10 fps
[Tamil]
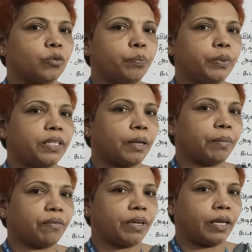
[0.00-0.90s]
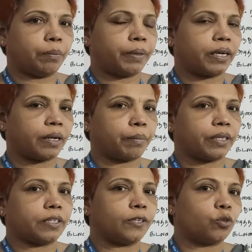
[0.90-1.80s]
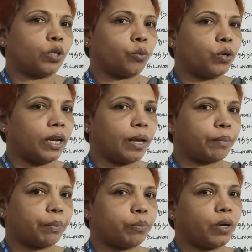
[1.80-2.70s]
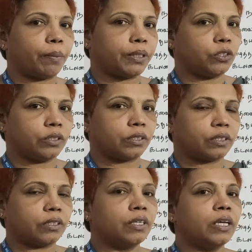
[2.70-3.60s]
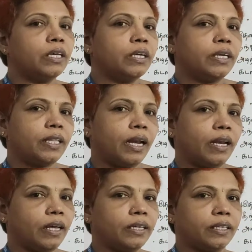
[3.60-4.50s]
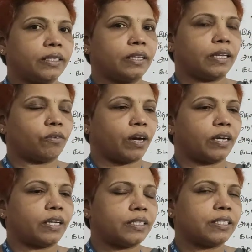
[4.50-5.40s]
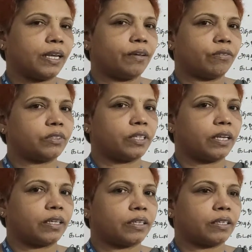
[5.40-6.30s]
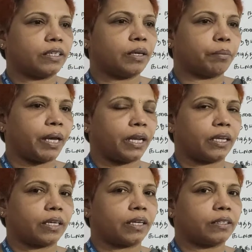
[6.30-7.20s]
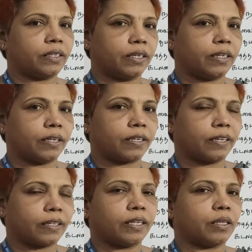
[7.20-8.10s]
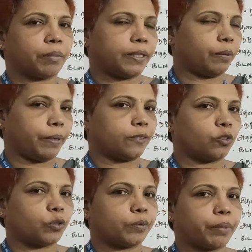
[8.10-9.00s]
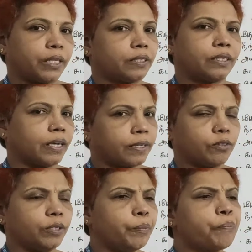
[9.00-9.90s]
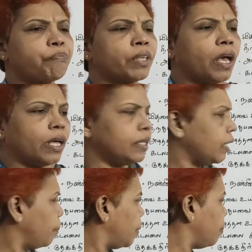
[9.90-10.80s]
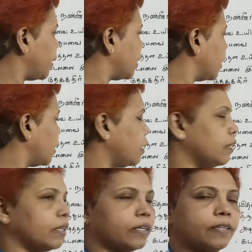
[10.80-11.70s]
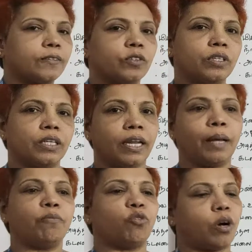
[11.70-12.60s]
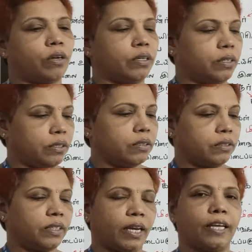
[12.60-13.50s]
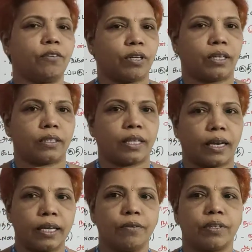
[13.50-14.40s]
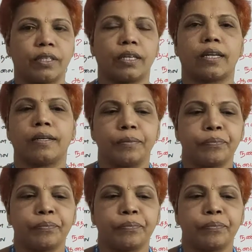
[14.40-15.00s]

உப்புத்தன்மை வேறுபடுற மாதிரி அதோட உடல் அமைப்பும் அமைஞ்சிருக்கு இதெல்லாம் இதில் வாழற சில சில மேலே இருக்கிறது கீழே இருக்கிறது அந்த மாதிரி பார்த்துருக்கோம் பார்த்துருக்கார் அவர் அதுக்கப்புறம் பார்த்தீங்கன்னா இந்த நிலம் வாழ் தரைக்கு வரார் தரைக்கு வந்திங்கன்னா